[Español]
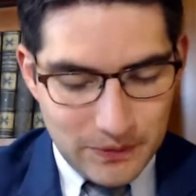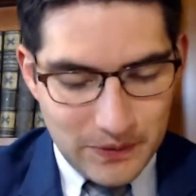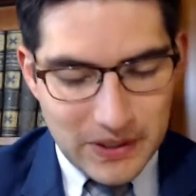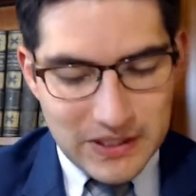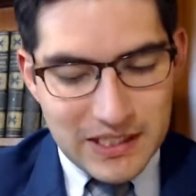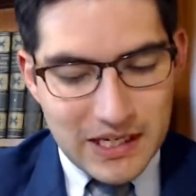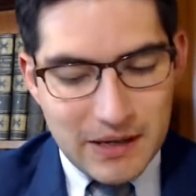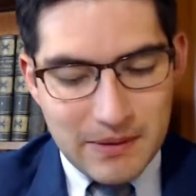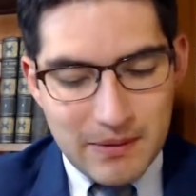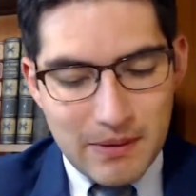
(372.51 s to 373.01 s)

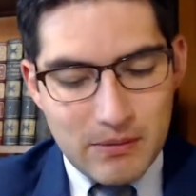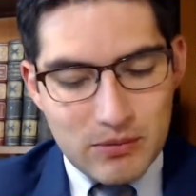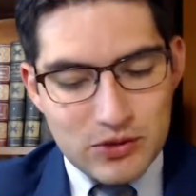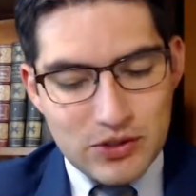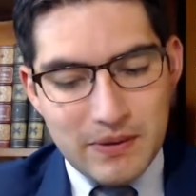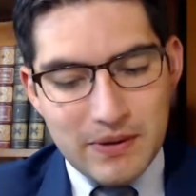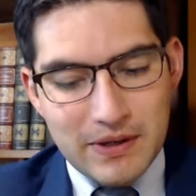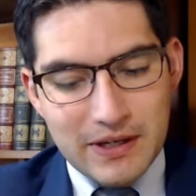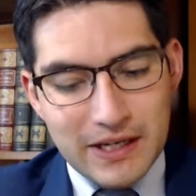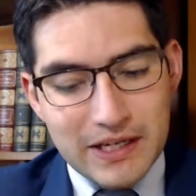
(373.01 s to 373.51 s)
Así que vamos
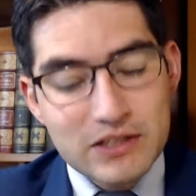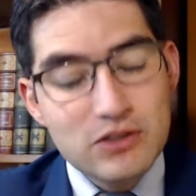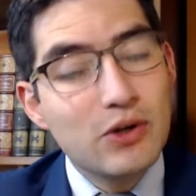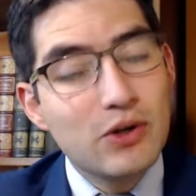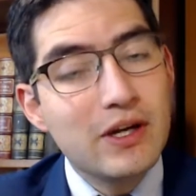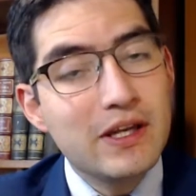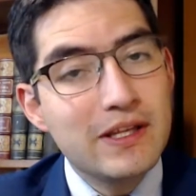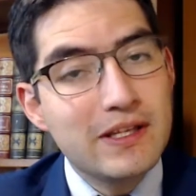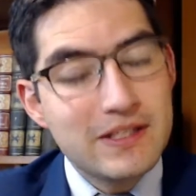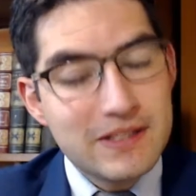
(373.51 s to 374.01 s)
a ver qué es lo
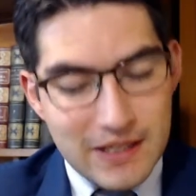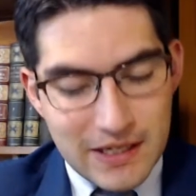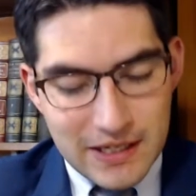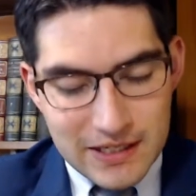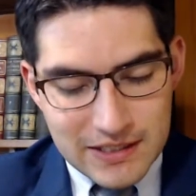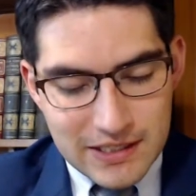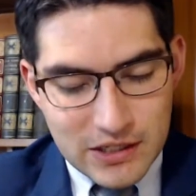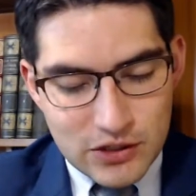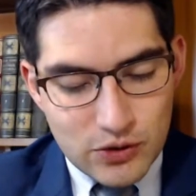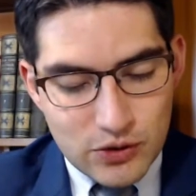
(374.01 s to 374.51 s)
que dice.
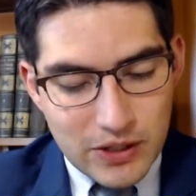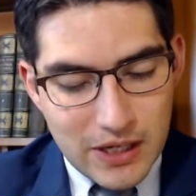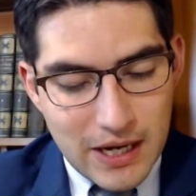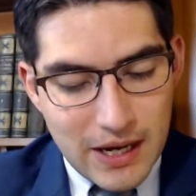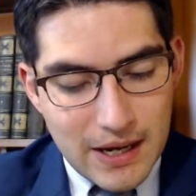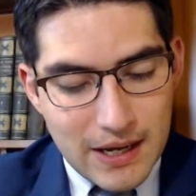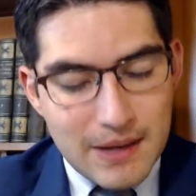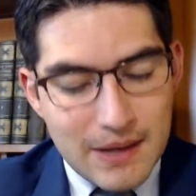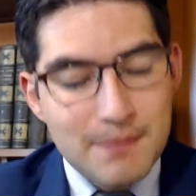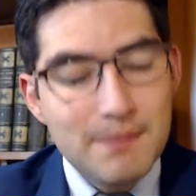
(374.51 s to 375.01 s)
Estas son
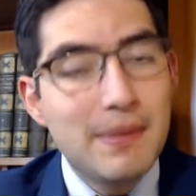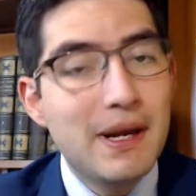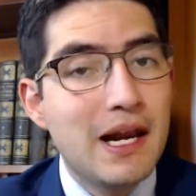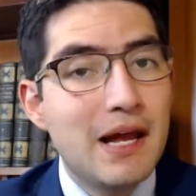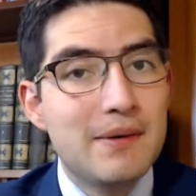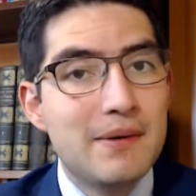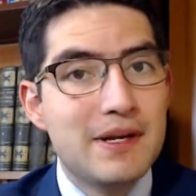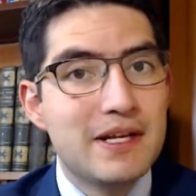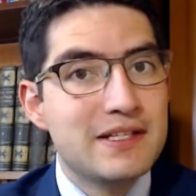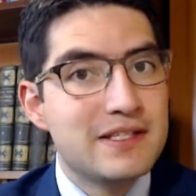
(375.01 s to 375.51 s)
ya
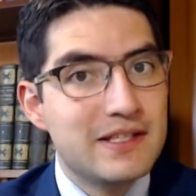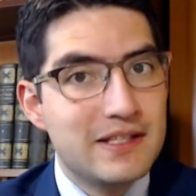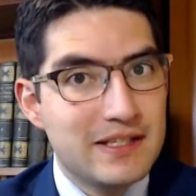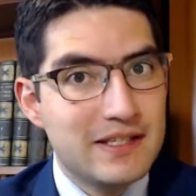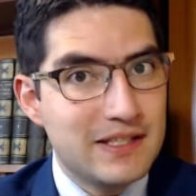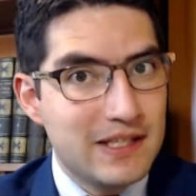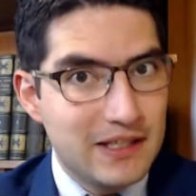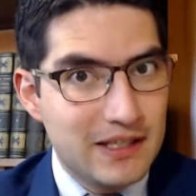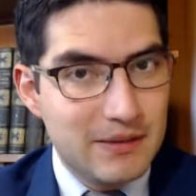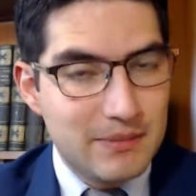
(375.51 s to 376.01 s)
palabras de
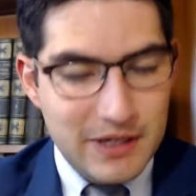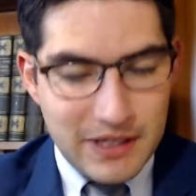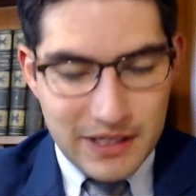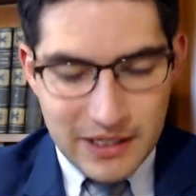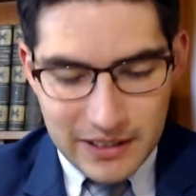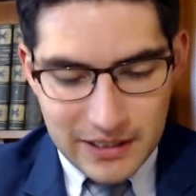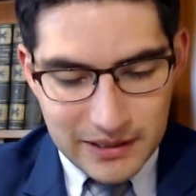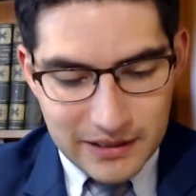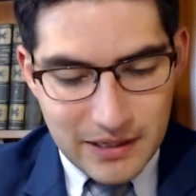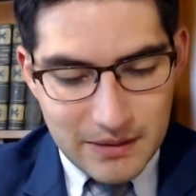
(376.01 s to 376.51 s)
Santa
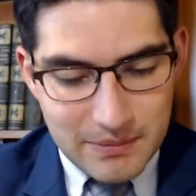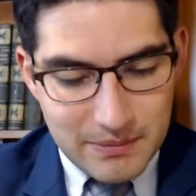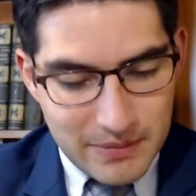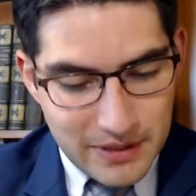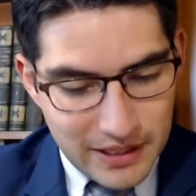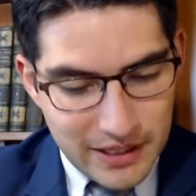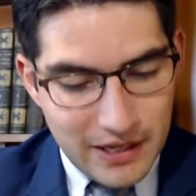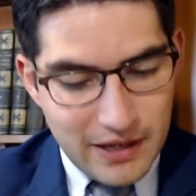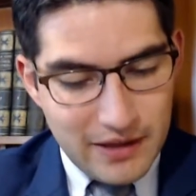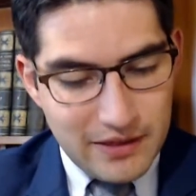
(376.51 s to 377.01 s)
Margarita
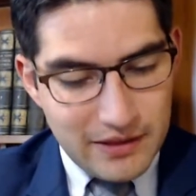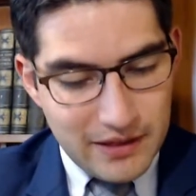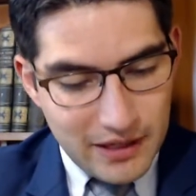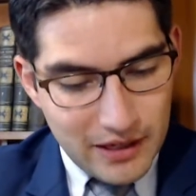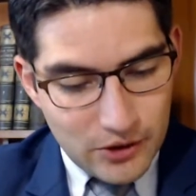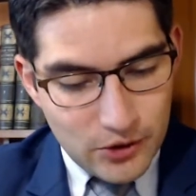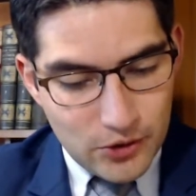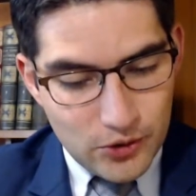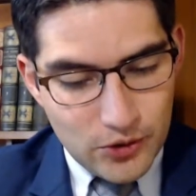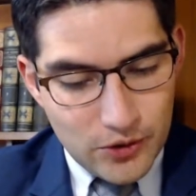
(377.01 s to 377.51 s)
María de
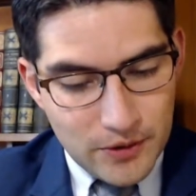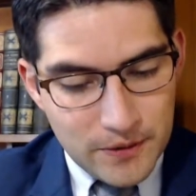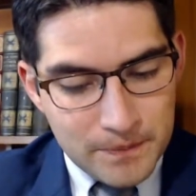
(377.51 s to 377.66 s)
Alacoc.